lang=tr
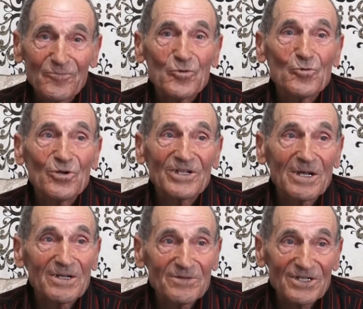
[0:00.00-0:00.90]

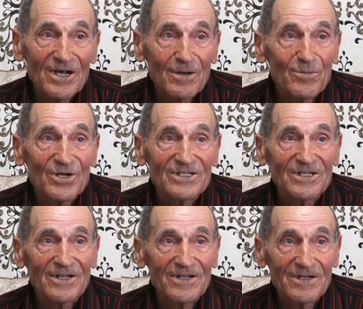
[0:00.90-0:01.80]
Yüğlende
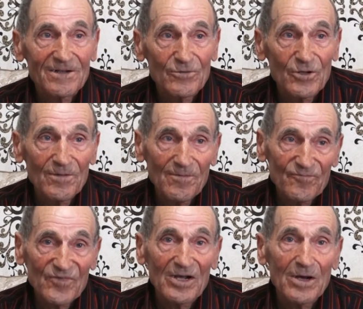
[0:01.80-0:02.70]
sağılmazdılar.
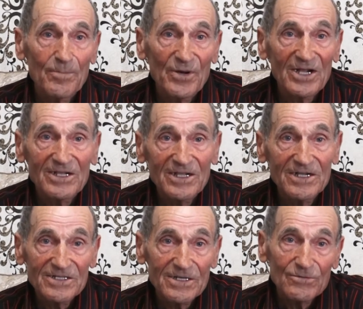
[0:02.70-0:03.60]
Aparatla
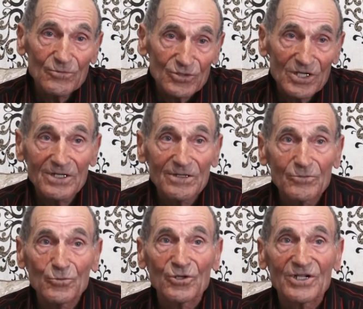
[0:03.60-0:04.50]
açan o zaman
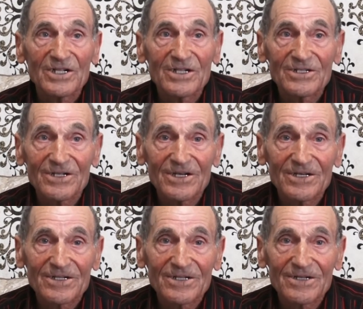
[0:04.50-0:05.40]
yüğlende de
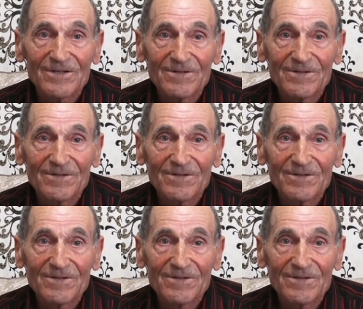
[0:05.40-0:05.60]
sağırdık.